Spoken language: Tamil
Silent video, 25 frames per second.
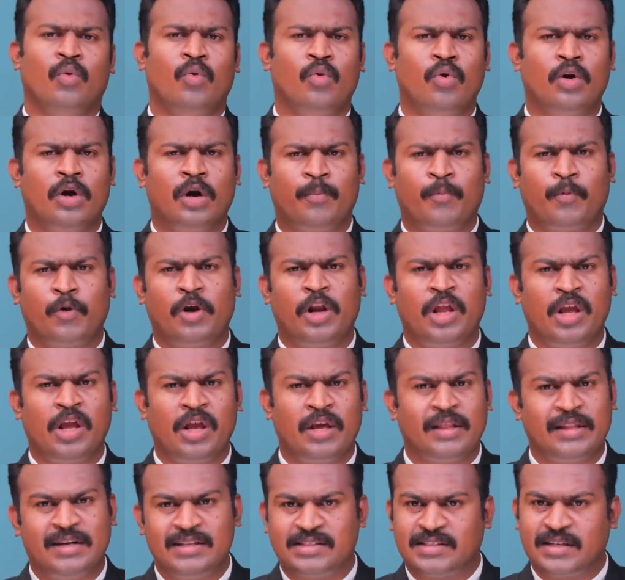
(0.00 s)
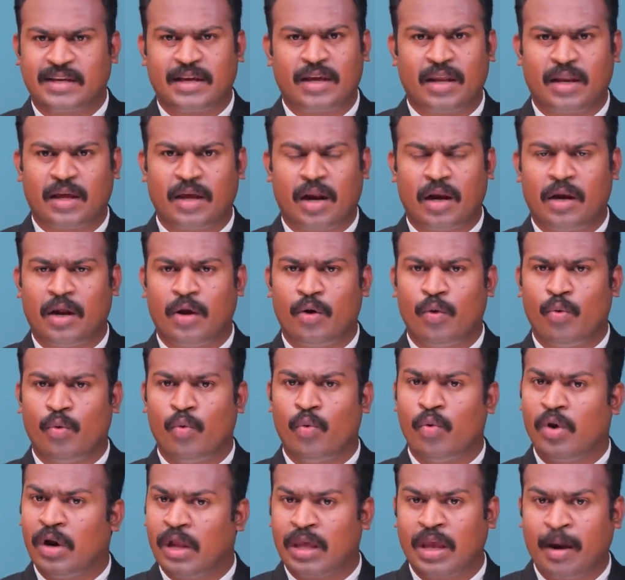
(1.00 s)
உங்க பிள்ளைய இதுல சிக்கியிருக்காருன்னு
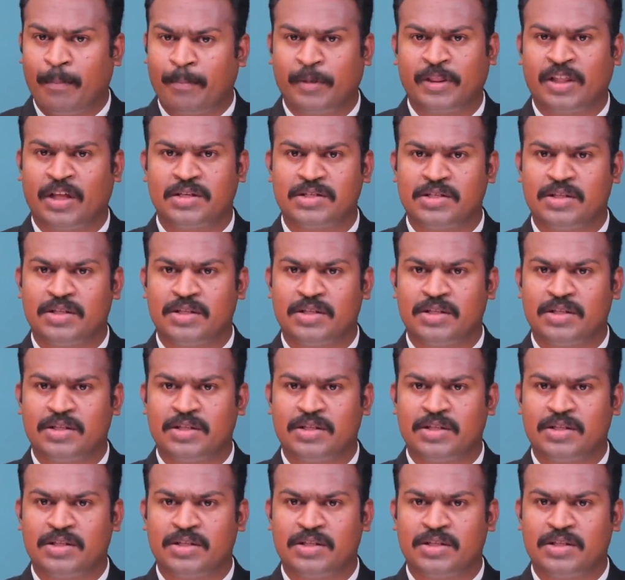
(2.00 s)
உங்களுக்கு எப்ப